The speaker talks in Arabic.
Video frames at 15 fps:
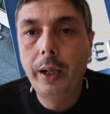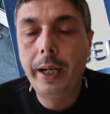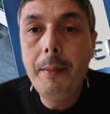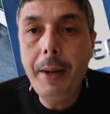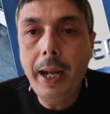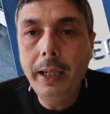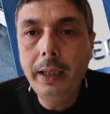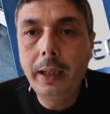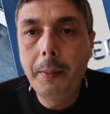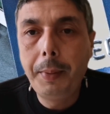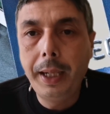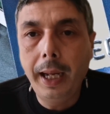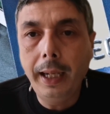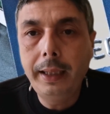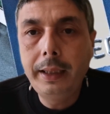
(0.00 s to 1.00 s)
الا ما عندك
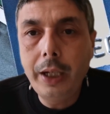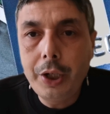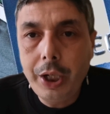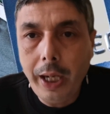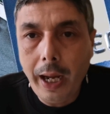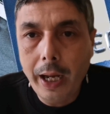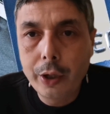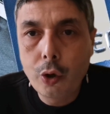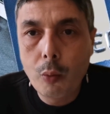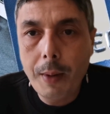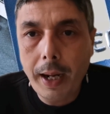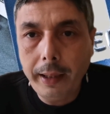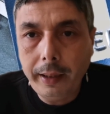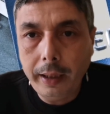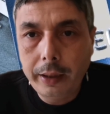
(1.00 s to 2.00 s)
به حتى شي حاجه
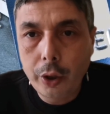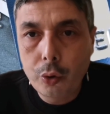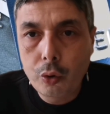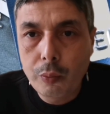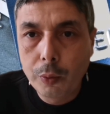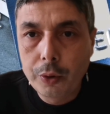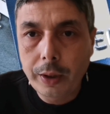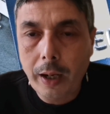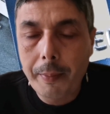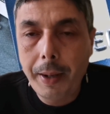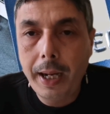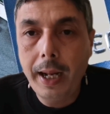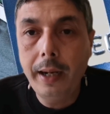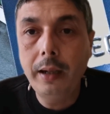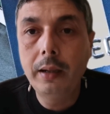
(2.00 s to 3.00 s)
وما غتحتاجوش
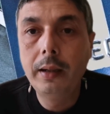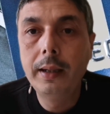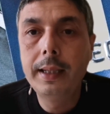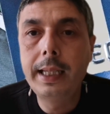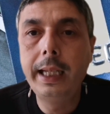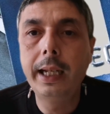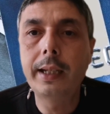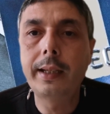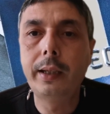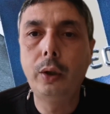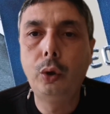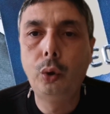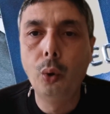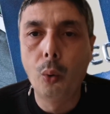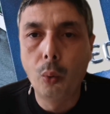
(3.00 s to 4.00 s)
مستقبلا سير
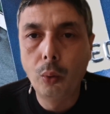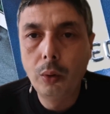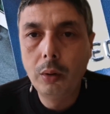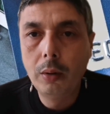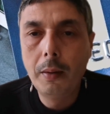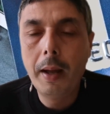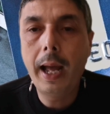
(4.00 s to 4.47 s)
سدو